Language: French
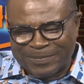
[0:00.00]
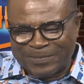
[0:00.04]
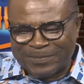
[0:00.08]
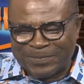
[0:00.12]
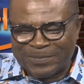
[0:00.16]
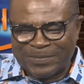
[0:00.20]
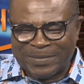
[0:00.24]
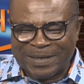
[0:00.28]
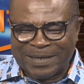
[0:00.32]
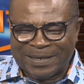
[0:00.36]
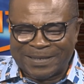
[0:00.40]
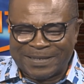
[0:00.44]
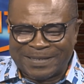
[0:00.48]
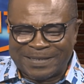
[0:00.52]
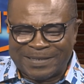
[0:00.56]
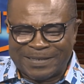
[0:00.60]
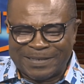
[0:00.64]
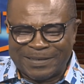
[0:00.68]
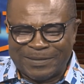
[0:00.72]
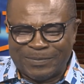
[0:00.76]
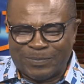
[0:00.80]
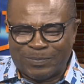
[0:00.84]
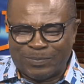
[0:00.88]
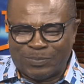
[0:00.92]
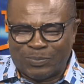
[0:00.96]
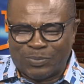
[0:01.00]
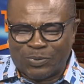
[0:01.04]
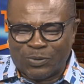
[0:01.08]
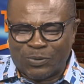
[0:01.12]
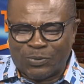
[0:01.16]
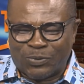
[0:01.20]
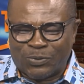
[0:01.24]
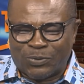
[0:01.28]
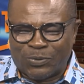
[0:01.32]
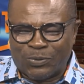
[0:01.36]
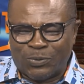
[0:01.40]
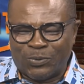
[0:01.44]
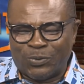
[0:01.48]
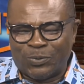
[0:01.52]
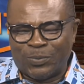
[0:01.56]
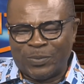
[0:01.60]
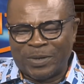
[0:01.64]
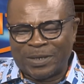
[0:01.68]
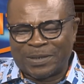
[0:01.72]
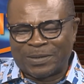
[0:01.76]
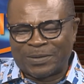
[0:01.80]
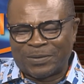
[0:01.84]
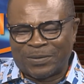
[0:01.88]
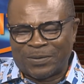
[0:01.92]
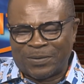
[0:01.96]
Merci beaucoup.
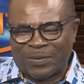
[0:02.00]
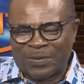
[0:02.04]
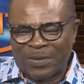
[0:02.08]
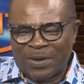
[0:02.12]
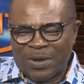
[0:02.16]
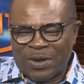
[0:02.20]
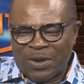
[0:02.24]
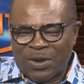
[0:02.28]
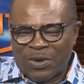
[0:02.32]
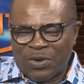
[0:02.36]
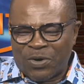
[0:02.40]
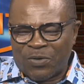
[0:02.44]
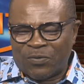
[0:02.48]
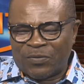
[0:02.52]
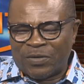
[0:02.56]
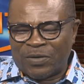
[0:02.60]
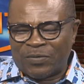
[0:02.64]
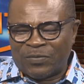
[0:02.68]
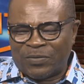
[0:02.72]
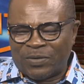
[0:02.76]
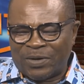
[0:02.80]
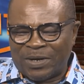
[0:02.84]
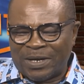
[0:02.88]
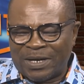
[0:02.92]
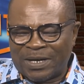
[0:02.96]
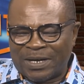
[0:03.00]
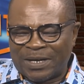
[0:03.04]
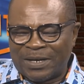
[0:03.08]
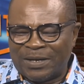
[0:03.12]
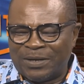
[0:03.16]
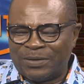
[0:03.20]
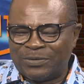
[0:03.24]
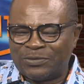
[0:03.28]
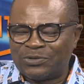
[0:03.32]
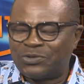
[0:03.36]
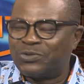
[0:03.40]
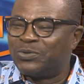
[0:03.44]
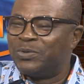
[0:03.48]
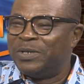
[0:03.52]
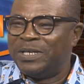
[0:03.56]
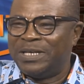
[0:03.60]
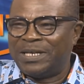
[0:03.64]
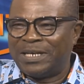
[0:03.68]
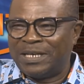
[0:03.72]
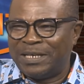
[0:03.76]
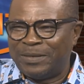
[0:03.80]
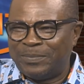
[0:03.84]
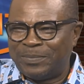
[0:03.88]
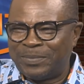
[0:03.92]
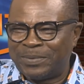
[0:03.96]
Maintenant, on va voir un joli
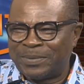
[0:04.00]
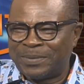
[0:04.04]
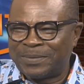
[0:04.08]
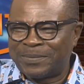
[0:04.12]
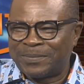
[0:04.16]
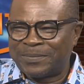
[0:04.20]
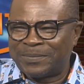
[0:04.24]
clip.